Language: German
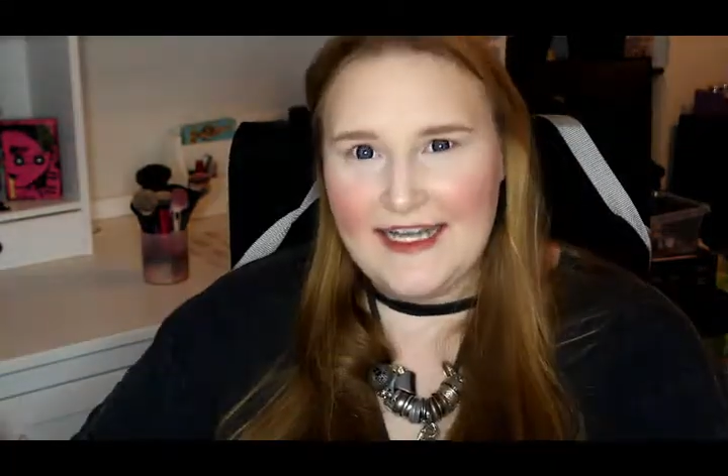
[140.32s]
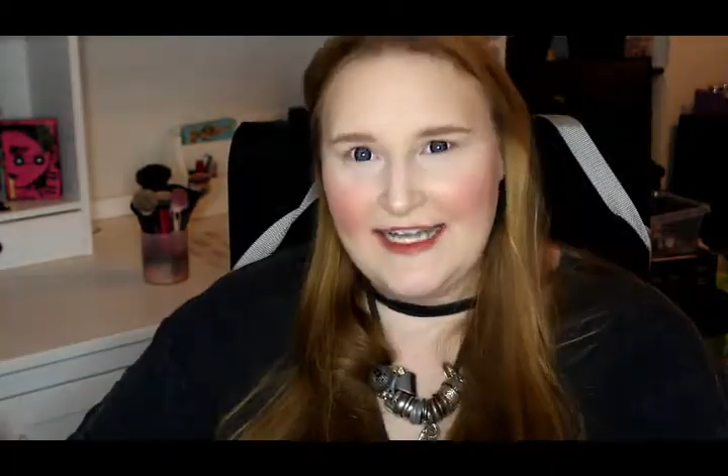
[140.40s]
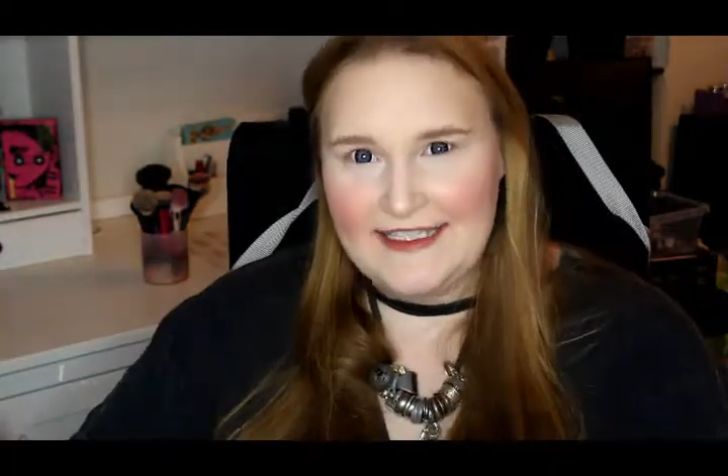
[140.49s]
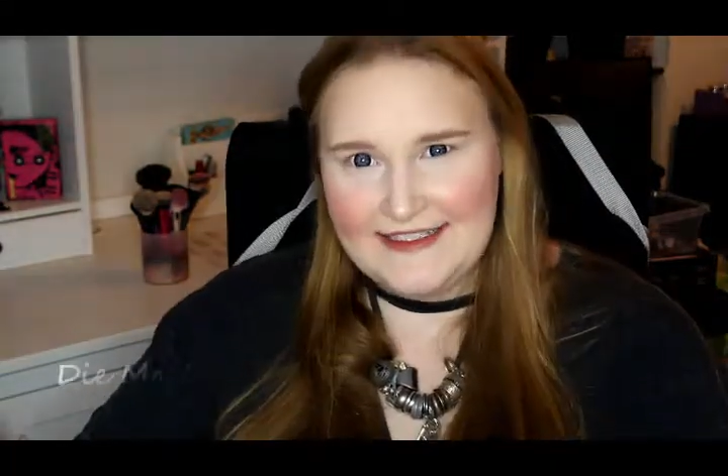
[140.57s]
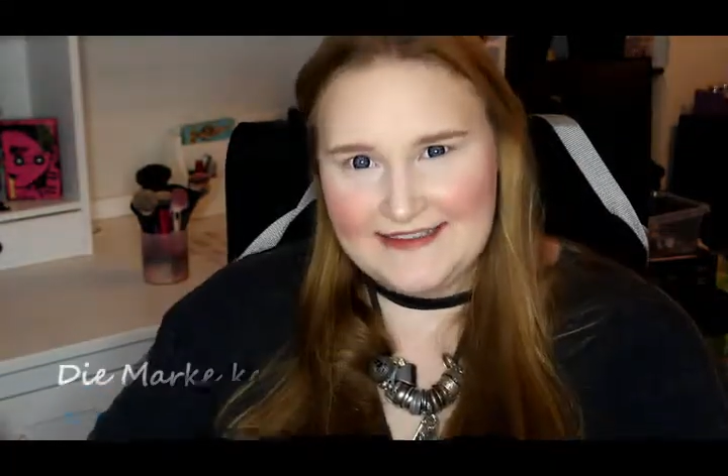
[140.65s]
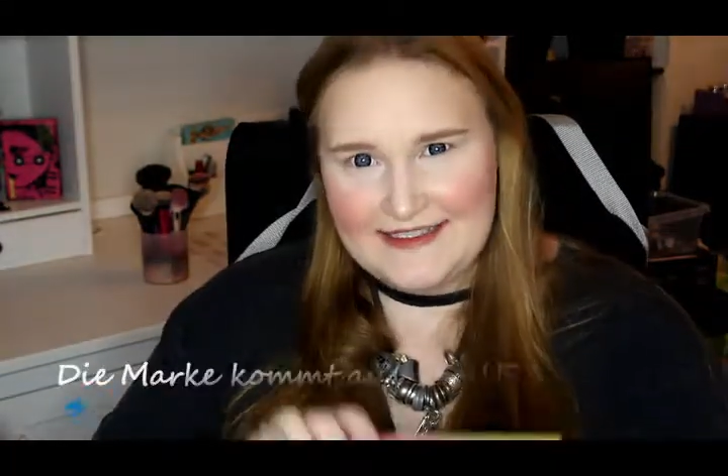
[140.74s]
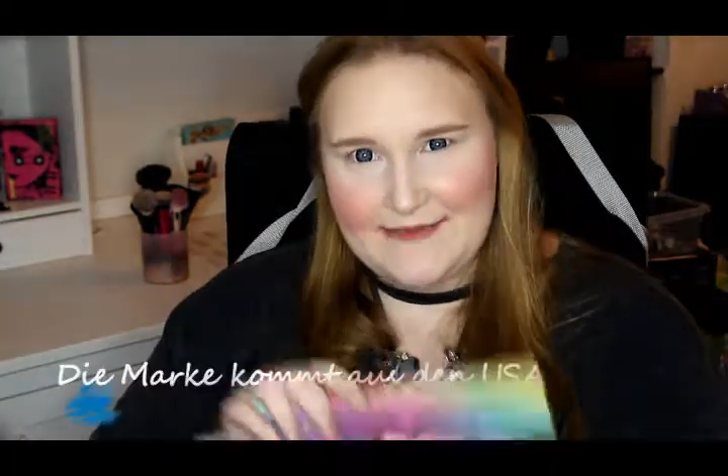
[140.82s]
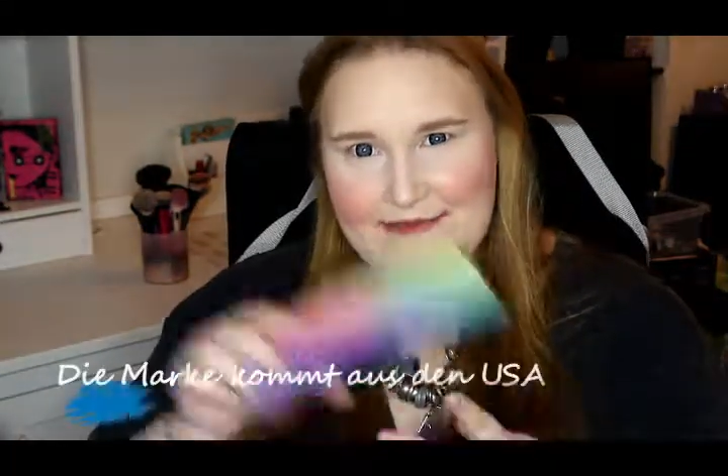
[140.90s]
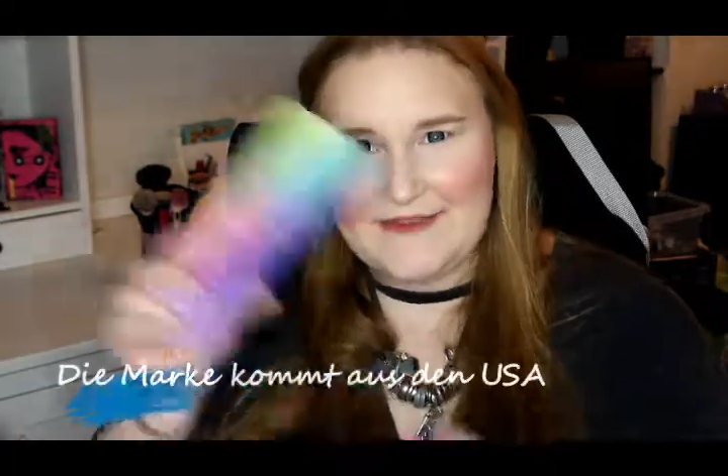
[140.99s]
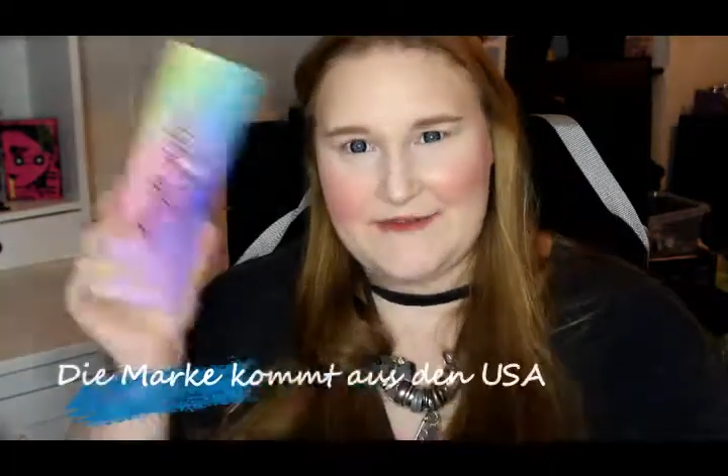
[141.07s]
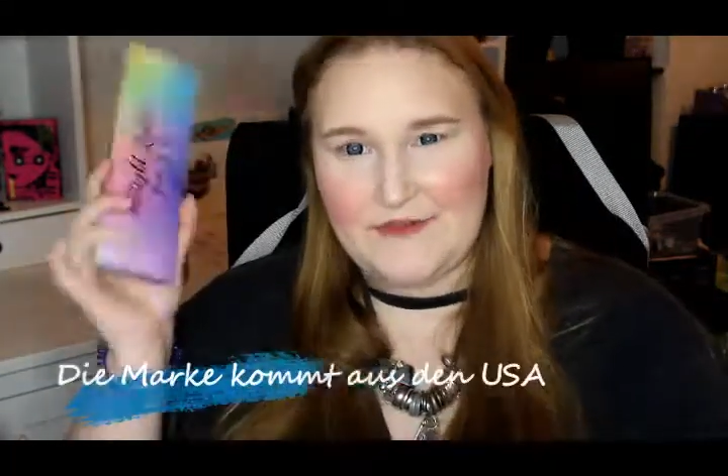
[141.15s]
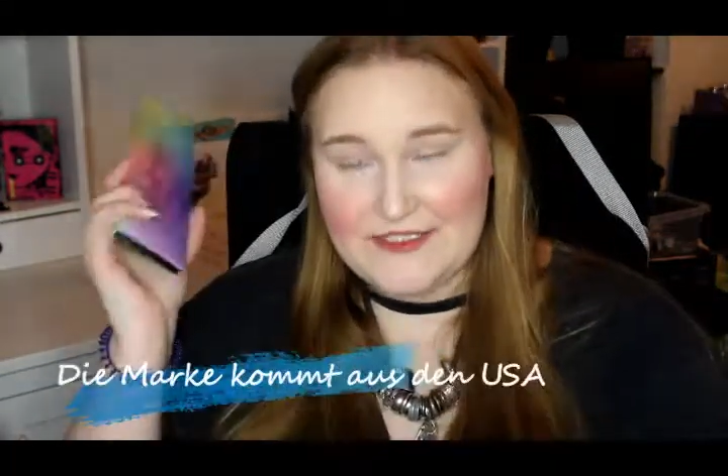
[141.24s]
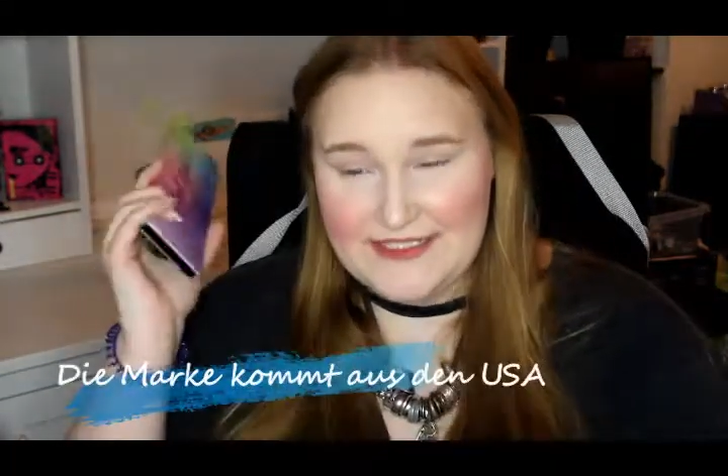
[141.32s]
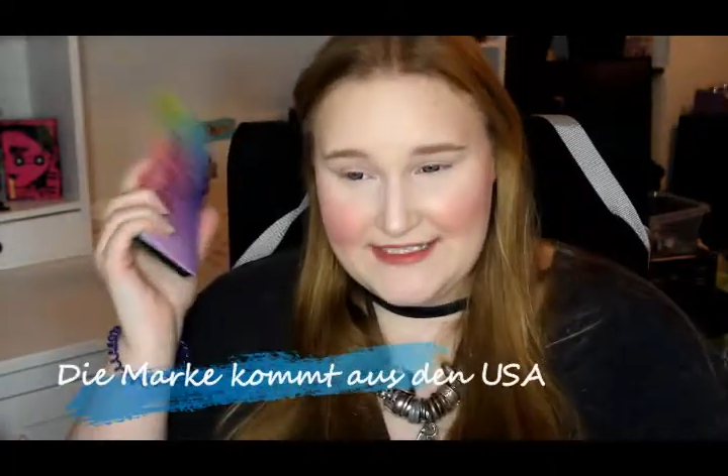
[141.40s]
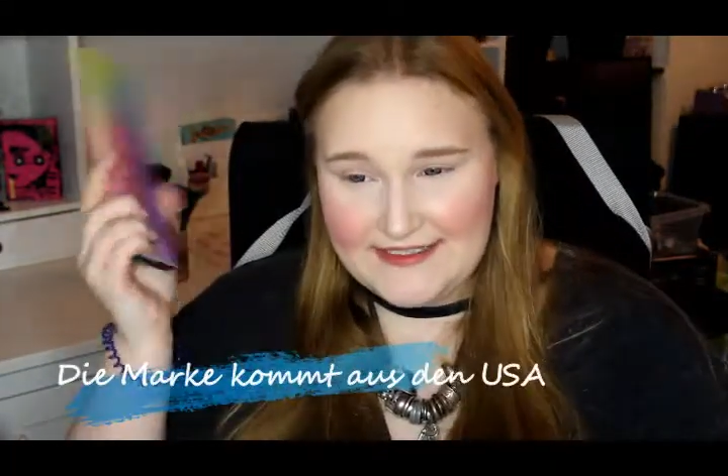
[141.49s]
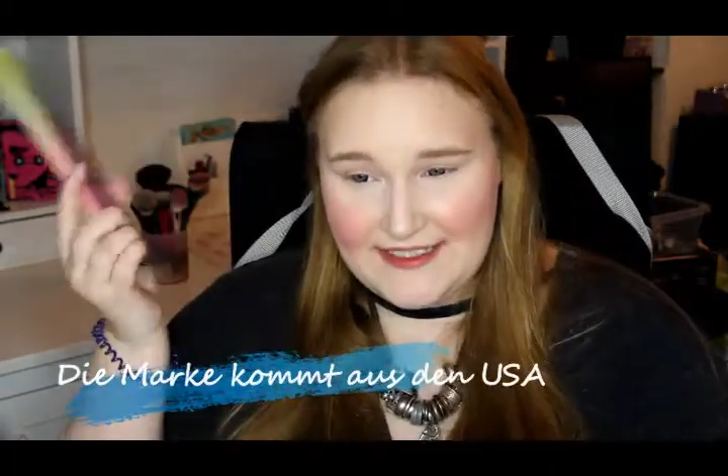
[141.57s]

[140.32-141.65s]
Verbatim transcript: Allerdings gab es was, worauf ich nicht